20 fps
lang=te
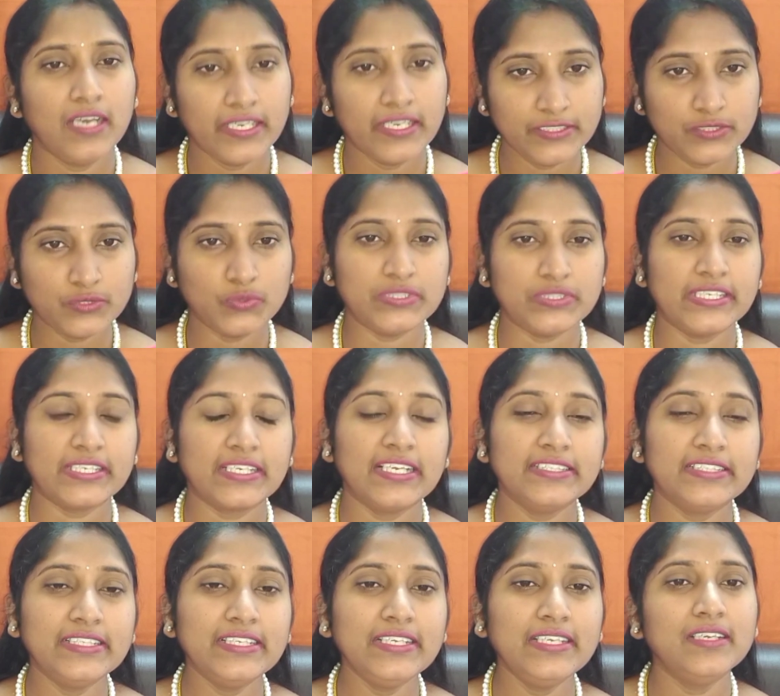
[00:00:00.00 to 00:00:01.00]
అని
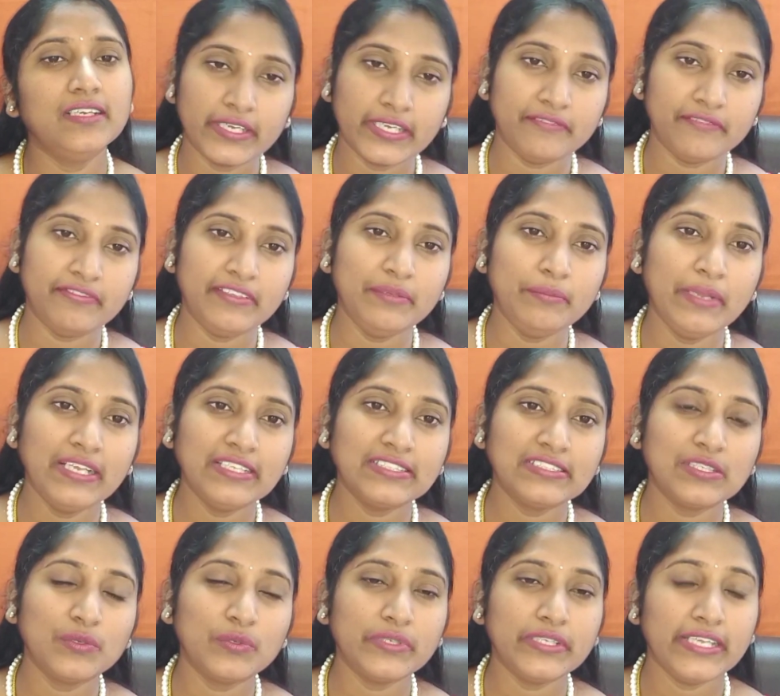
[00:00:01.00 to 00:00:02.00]
చూసినట్లయితే అంటే
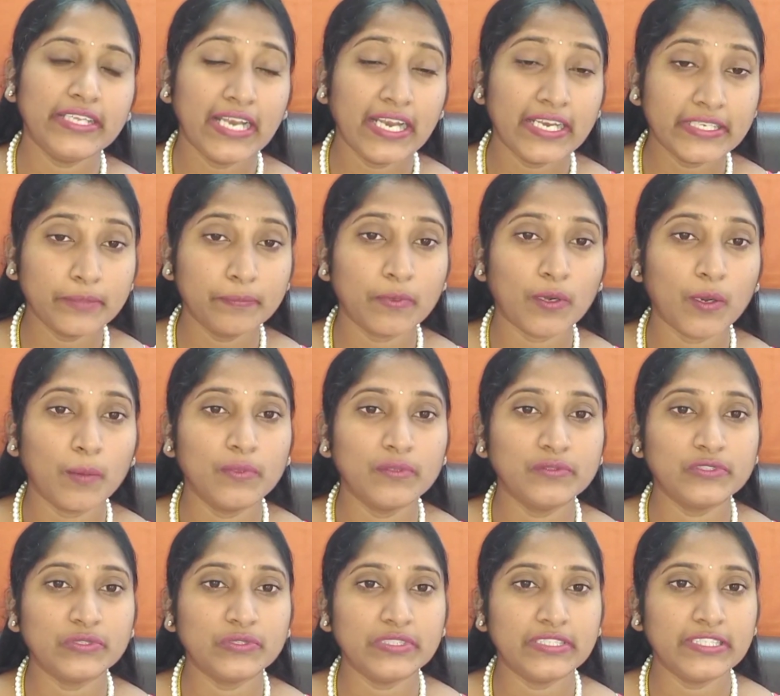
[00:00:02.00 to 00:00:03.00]
ఫీమేల్స్లో ఎలాంటి
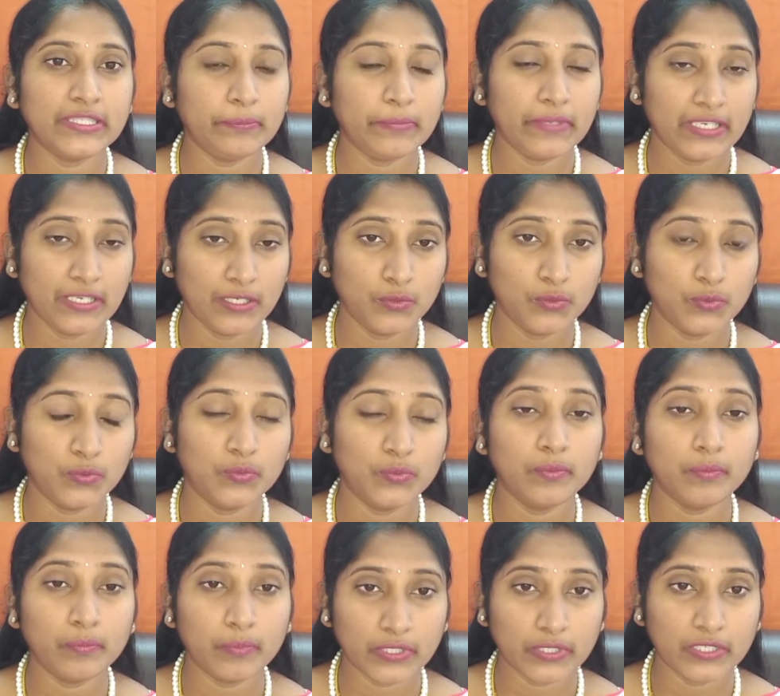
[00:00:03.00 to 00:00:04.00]
ప్రాబ్లమ్స్ ఉంటే పిల్లలు
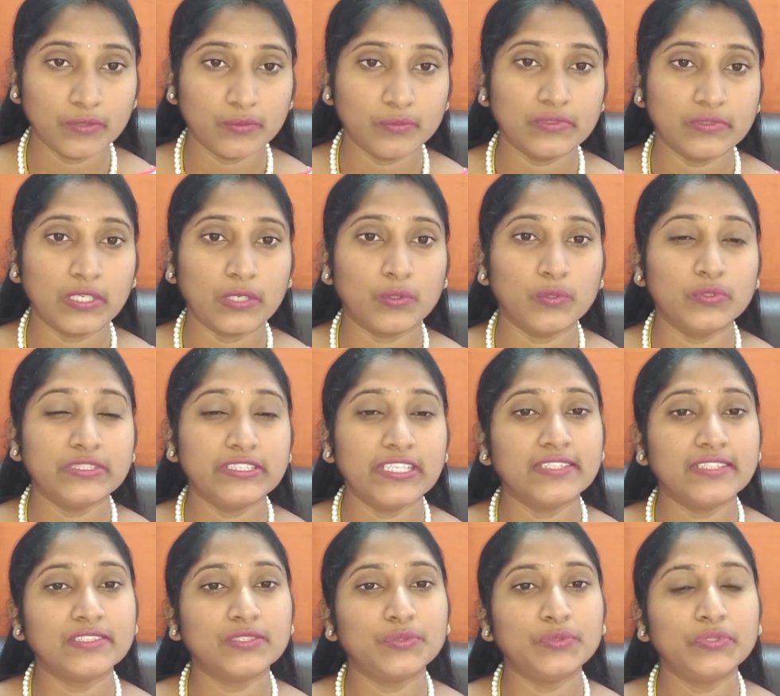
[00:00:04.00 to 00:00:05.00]
పుట్టడం తక్కువ
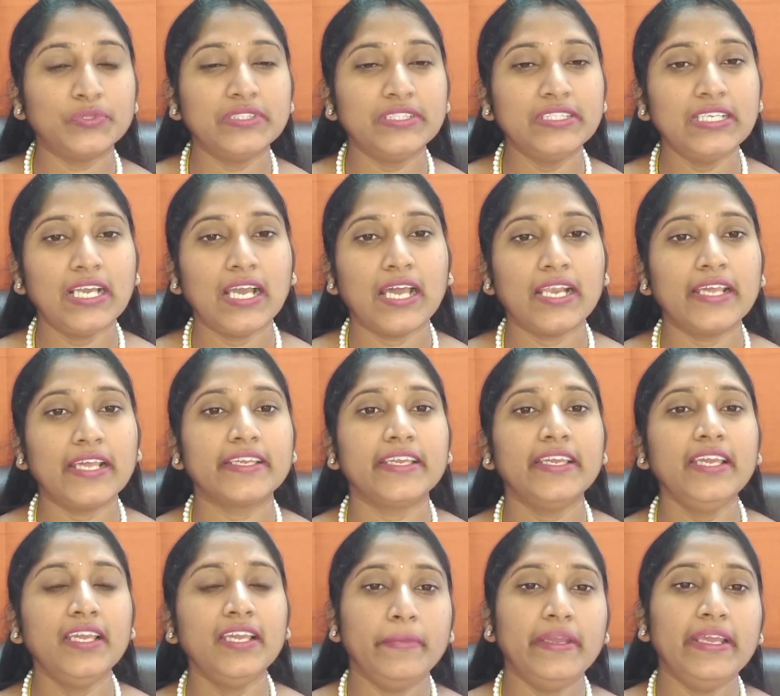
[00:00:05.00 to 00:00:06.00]
ఛాన్స్ ఉంటుంది
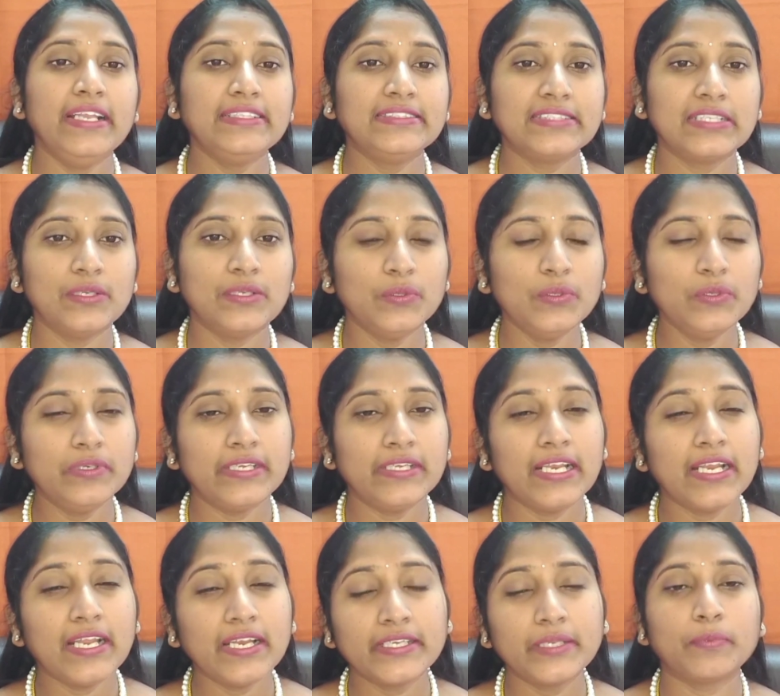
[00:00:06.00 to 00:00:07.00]
అలాగే మేల్స్లో
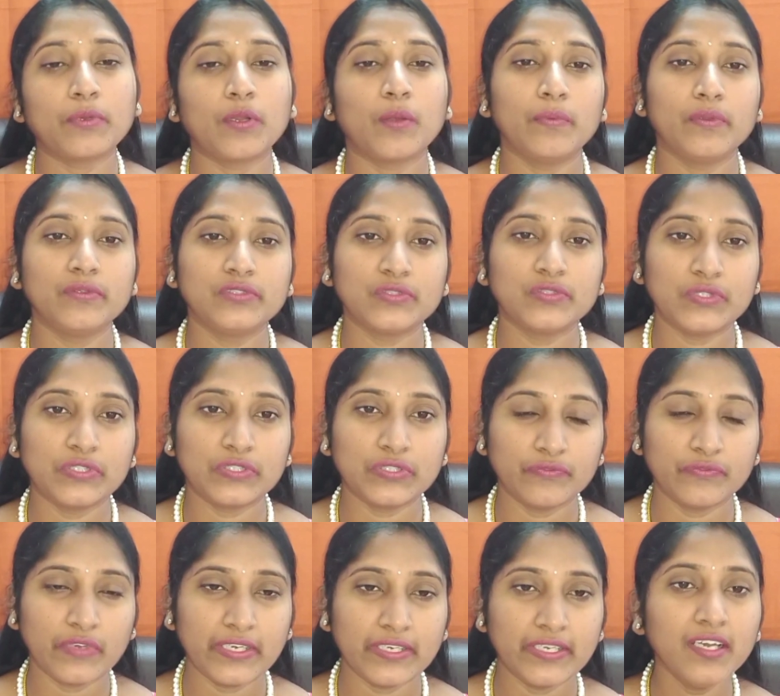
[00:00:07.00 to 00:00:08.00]
ఎలాంటి ప్రాబ్లమ్స్
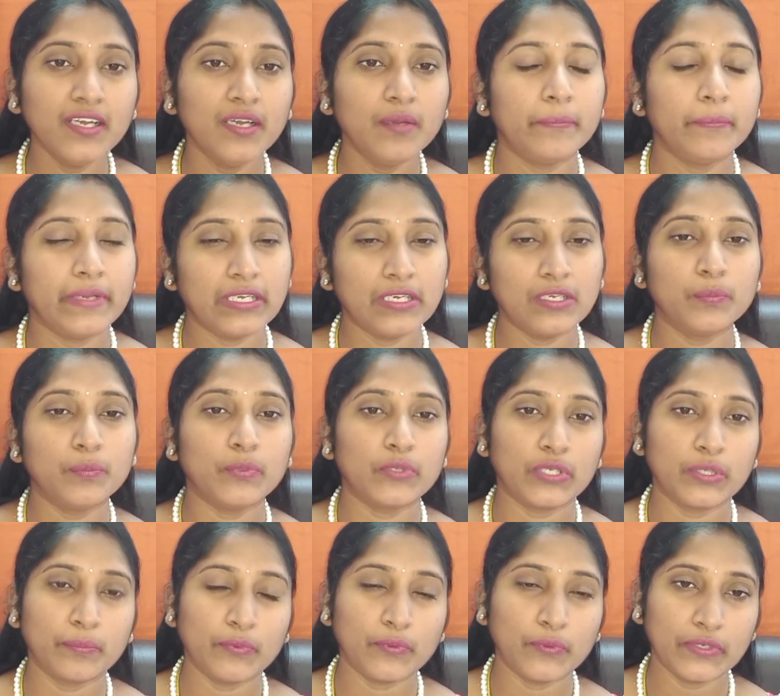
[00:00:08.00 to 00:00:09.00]
ఉండటం వలన పిల్లలు
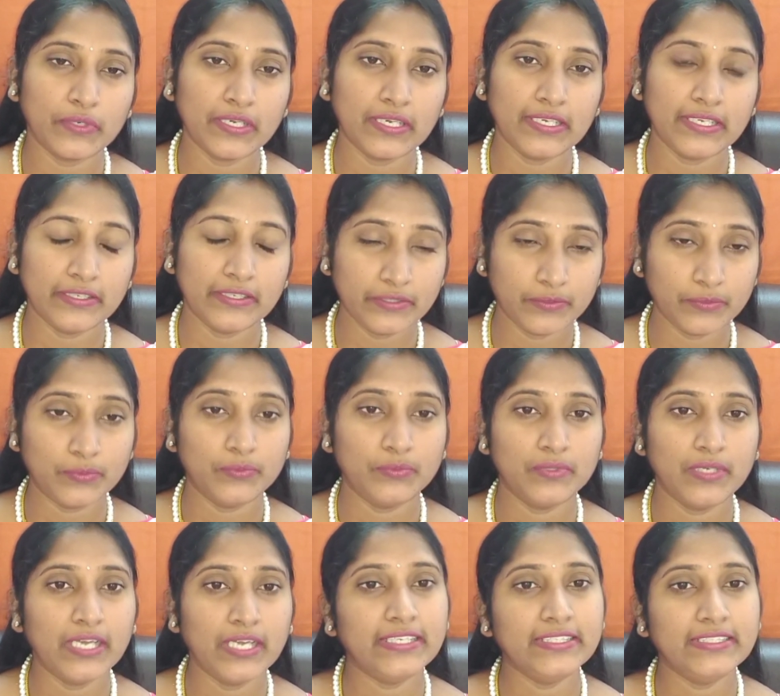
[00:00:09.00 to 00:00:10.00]
పుట్టకపోవడం లేదు
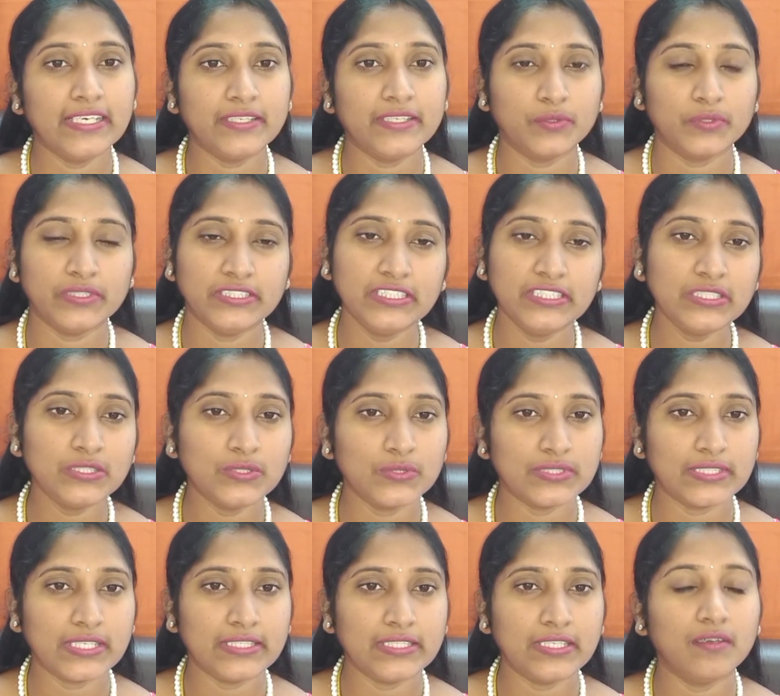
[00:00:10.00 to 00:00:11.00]
అనే దాని గురించి
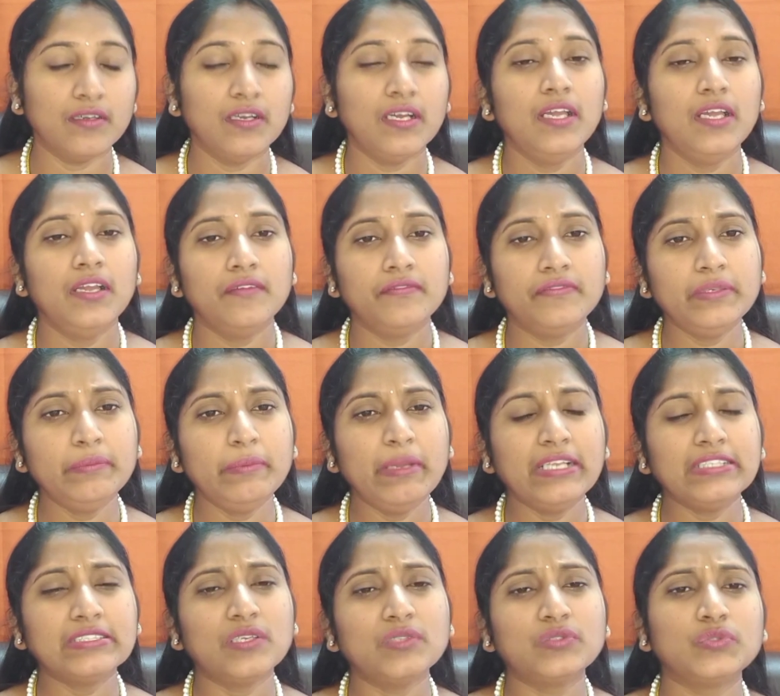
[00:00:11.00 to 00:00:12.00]
చూసేద్దాం
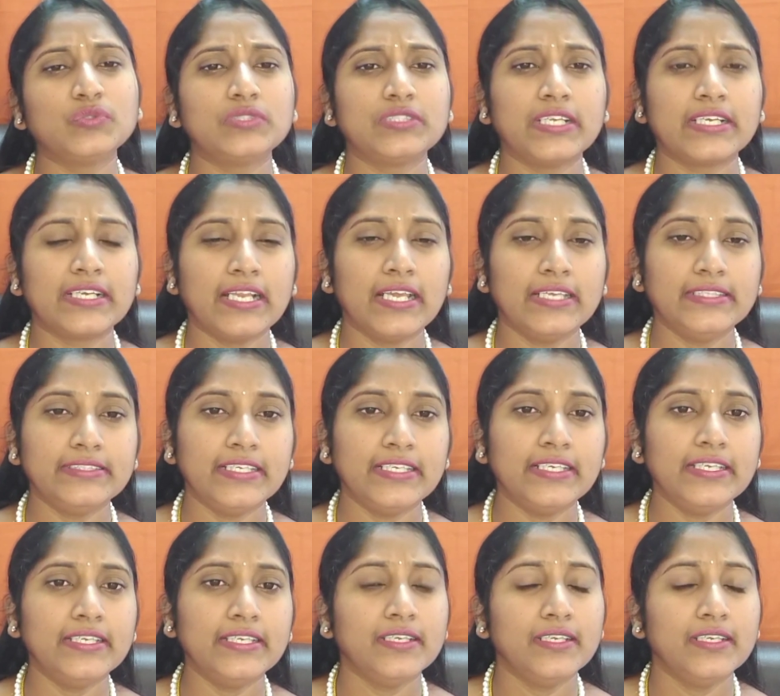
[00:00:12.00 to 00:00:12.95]
ఫీమేల్స్లో చూసినట్లయితే